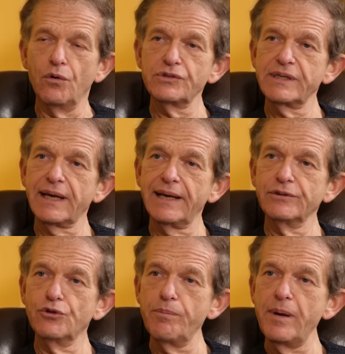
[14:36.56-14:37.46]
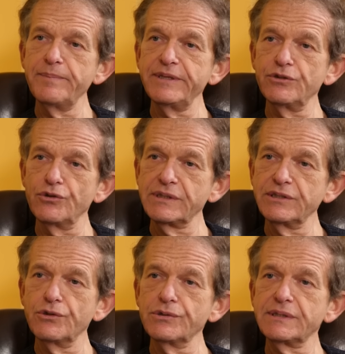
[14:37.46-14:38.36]
on sécrète dopamine,
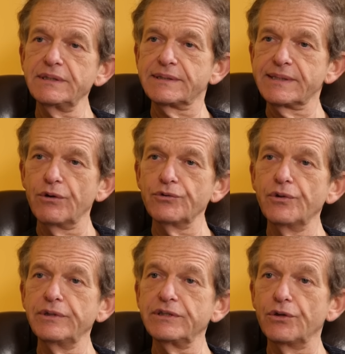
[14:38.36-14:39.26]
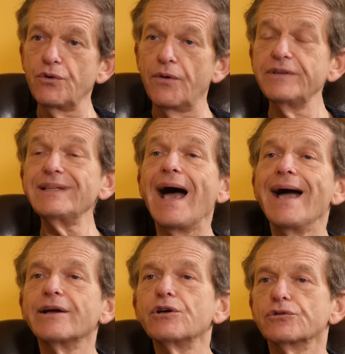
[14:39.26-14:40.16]
ocytocine, sérotonine, endorphine,
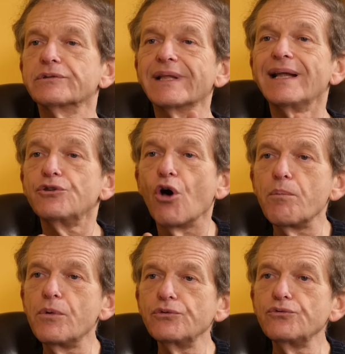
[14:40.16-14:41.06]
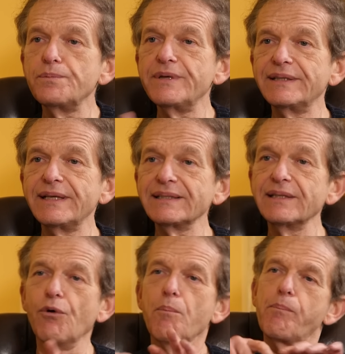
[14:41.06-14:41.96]
un cocktail d'hormones du bien-être
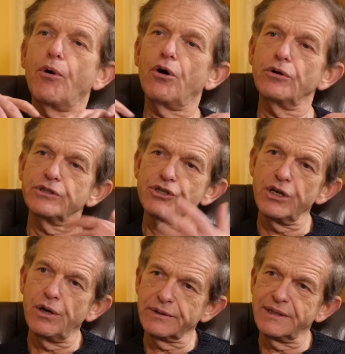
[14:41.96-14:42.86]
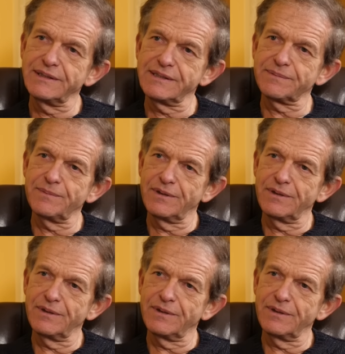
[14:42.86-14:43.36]
qui vont protéger l'organisme.